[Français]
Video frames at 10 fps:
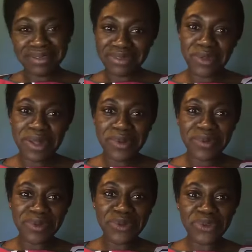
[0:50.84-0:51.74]

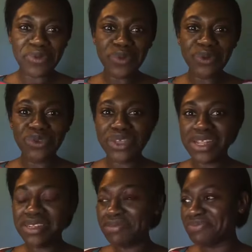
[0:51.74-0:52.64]
Normalement, nous sommes
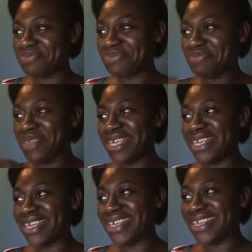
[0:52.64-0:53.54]
ponctuels,
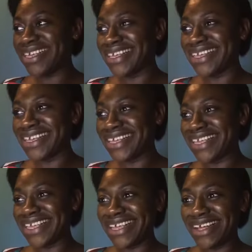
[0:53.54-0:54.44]
mais
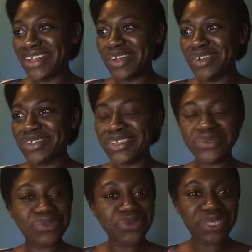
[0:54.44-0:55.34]
on a
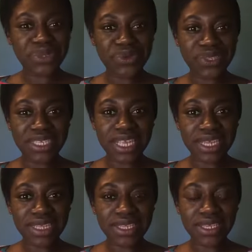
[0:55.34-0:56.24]
toujours des soucis
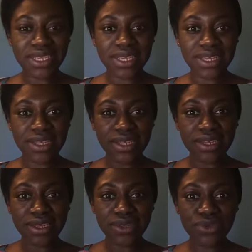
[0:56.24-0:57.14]
techniques,
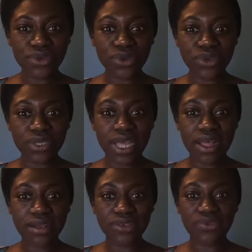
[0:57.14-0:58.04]
d'où le
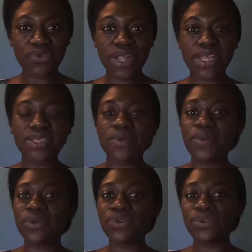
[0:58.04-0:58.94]
retard. Je vois là, ça
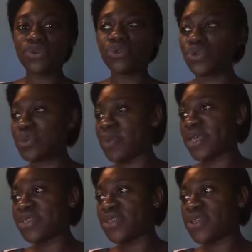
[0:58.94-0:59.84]
monte, 12
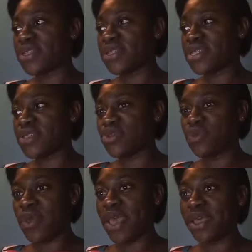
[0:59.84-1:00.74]
personnes, c'est
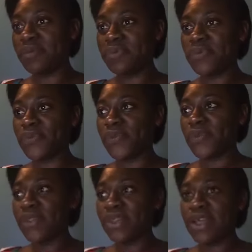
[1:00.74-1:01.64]
super.
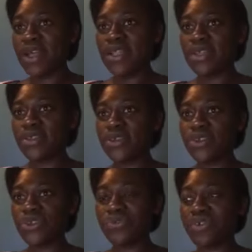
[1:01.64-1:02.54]
En
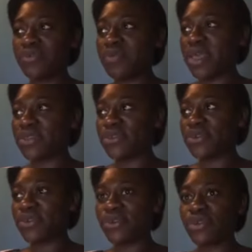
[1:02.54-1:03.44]
attendant, je vais vous mettre
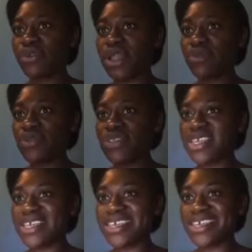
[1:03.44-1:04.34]
euh, de la musique